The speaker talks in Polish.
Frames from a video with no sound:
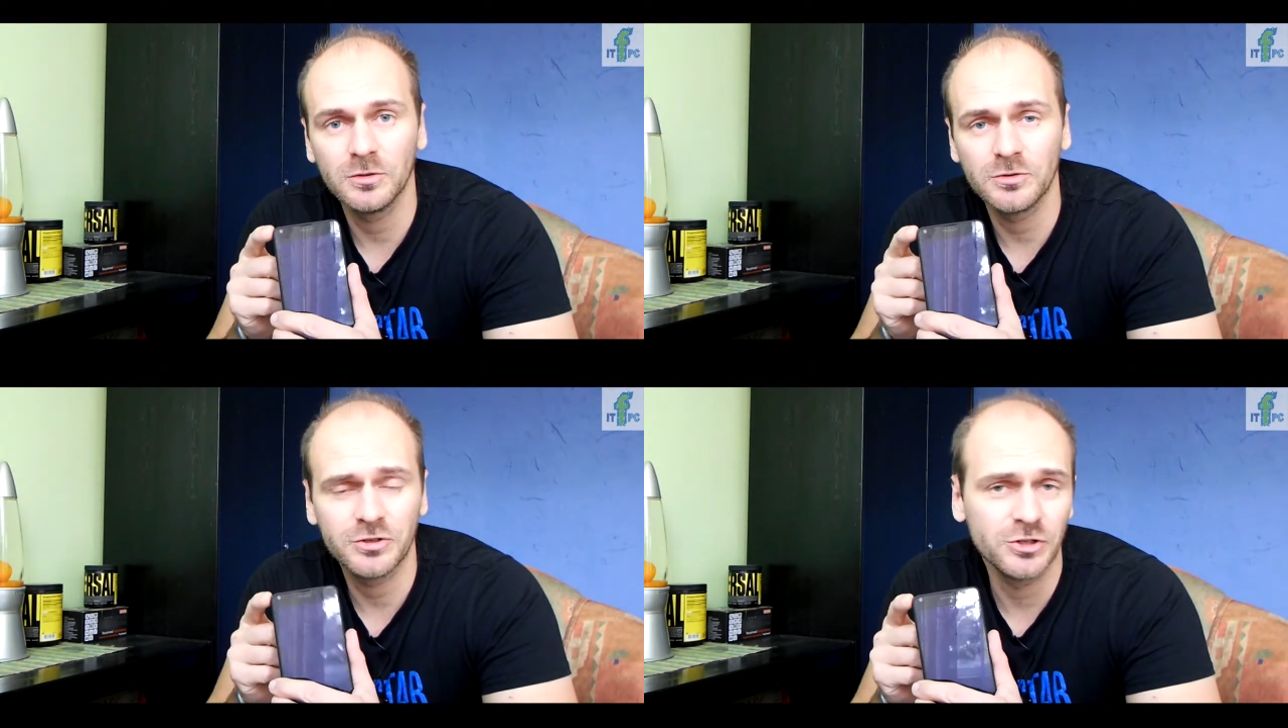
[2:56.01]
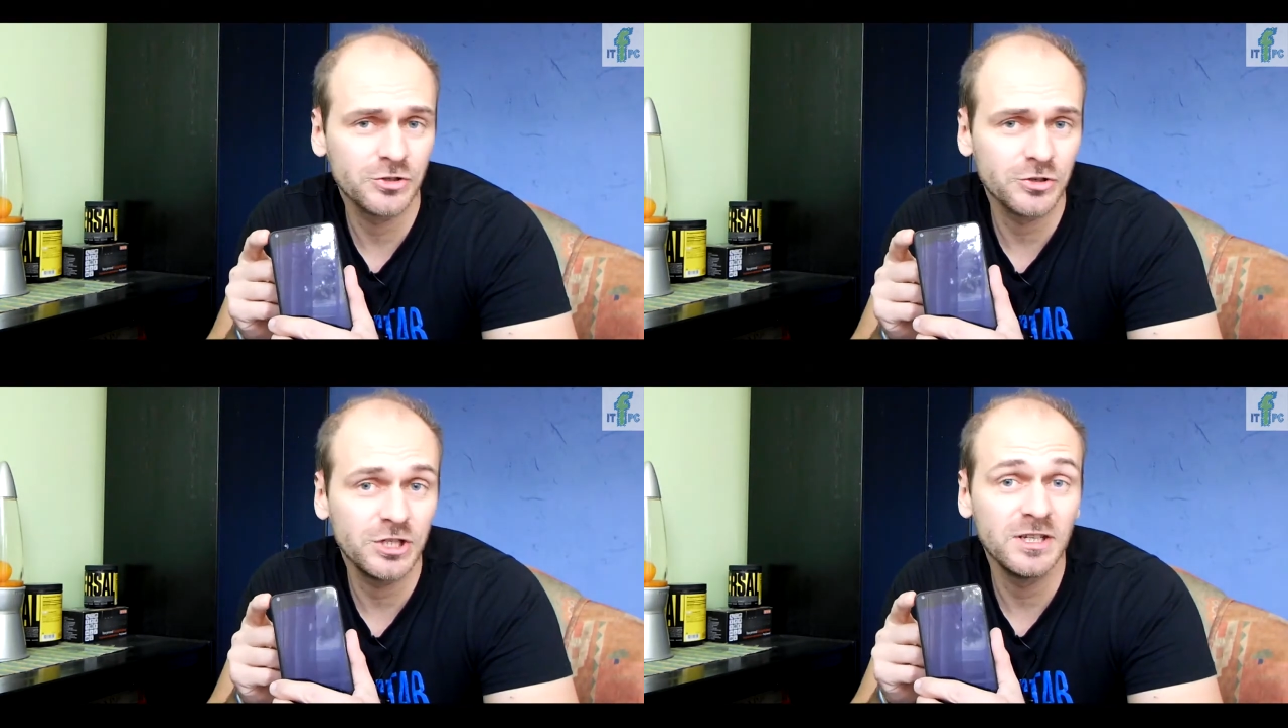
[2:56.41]
o
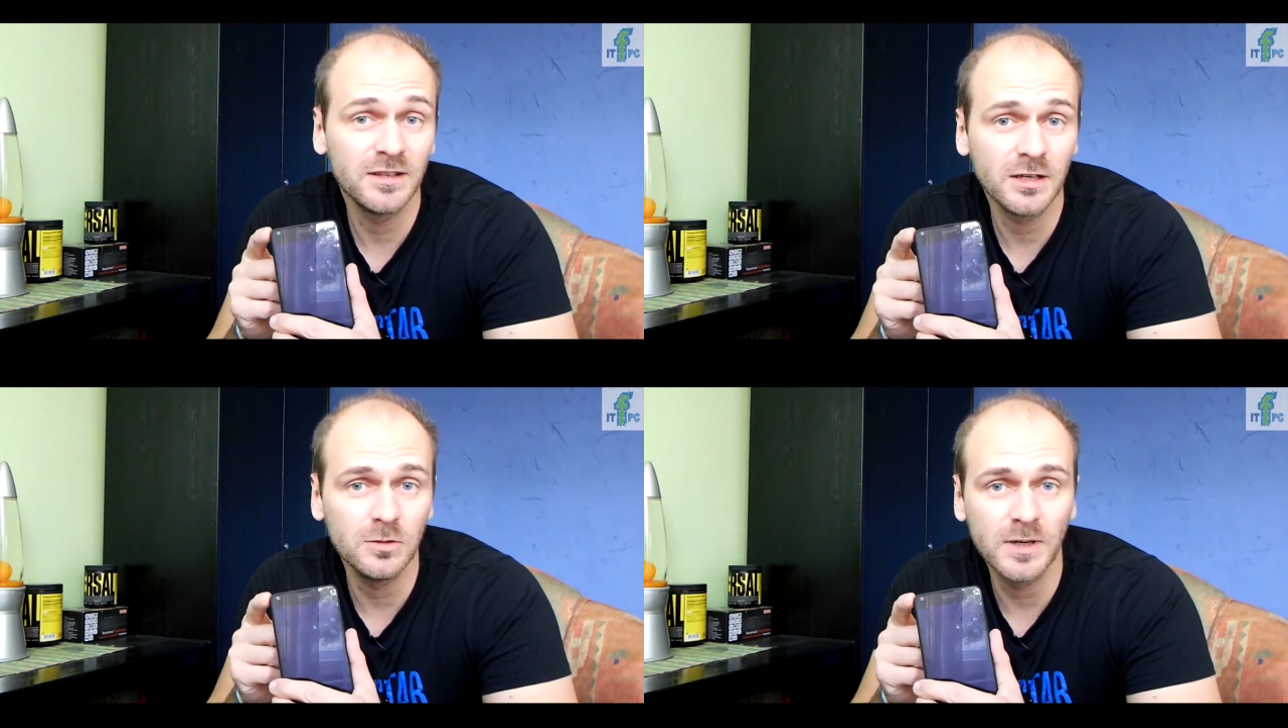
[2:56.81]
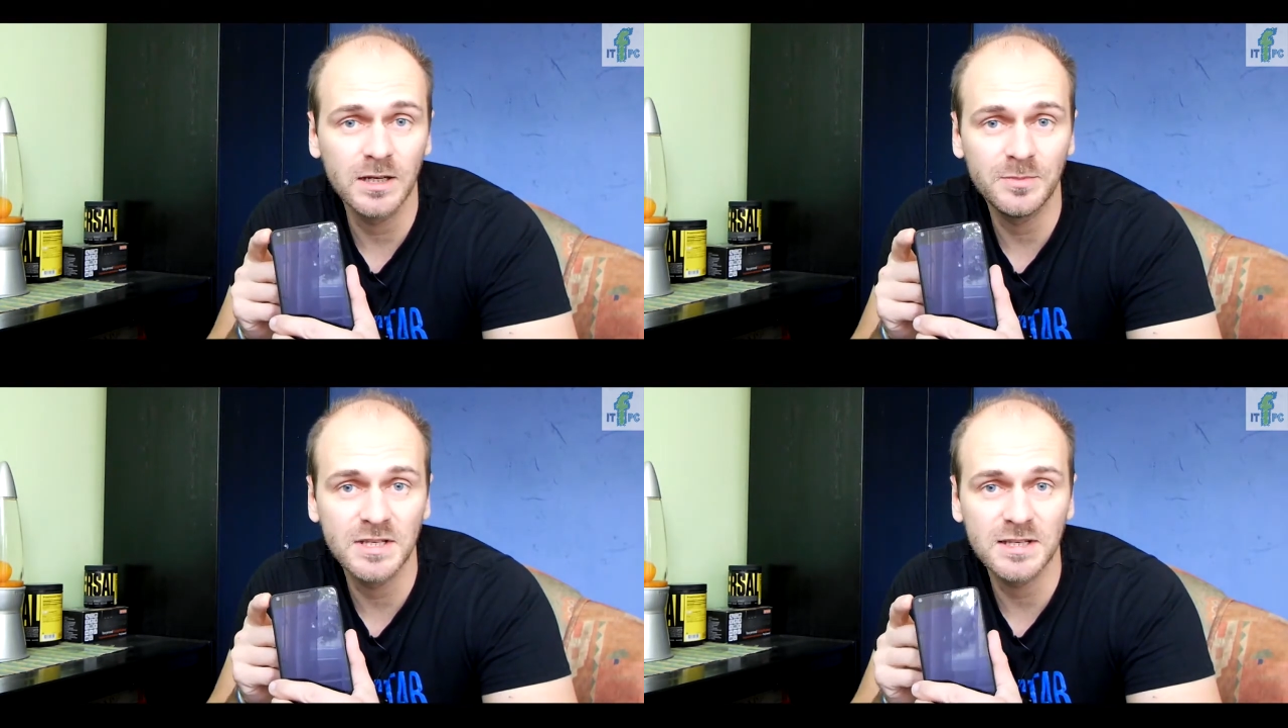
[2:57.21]
rozdzielczości 1
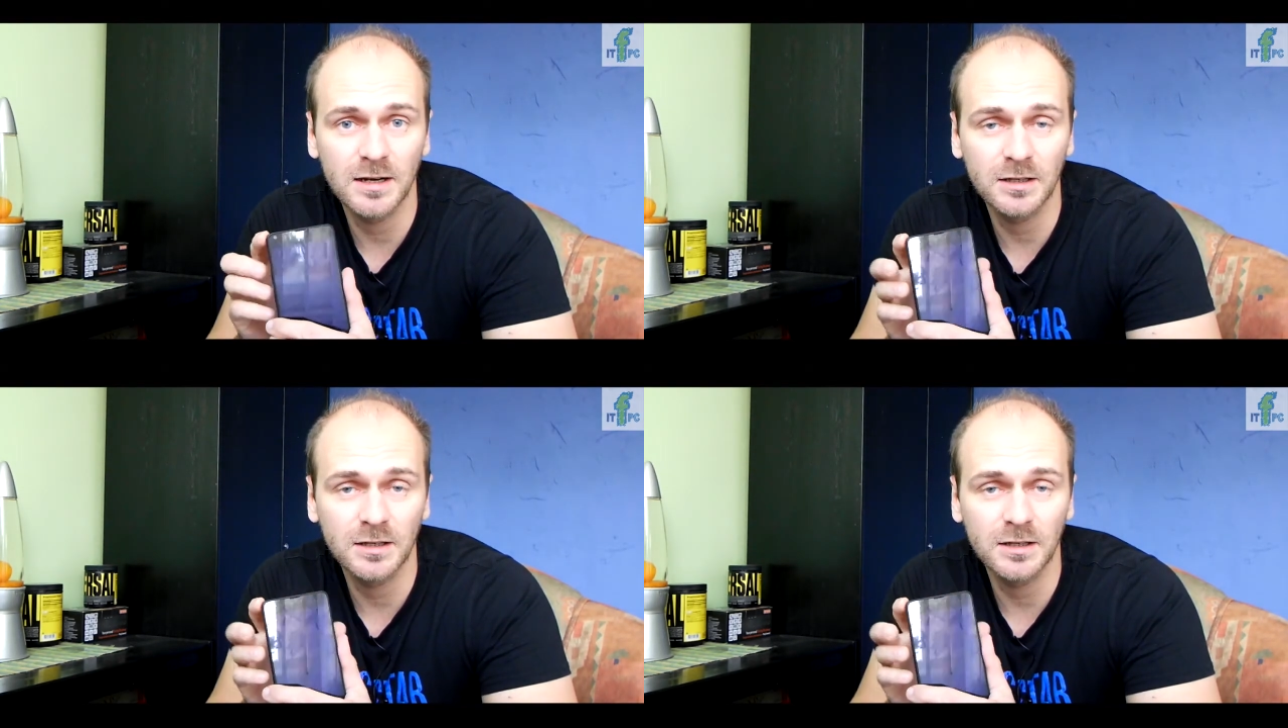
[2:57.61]
megapiksela,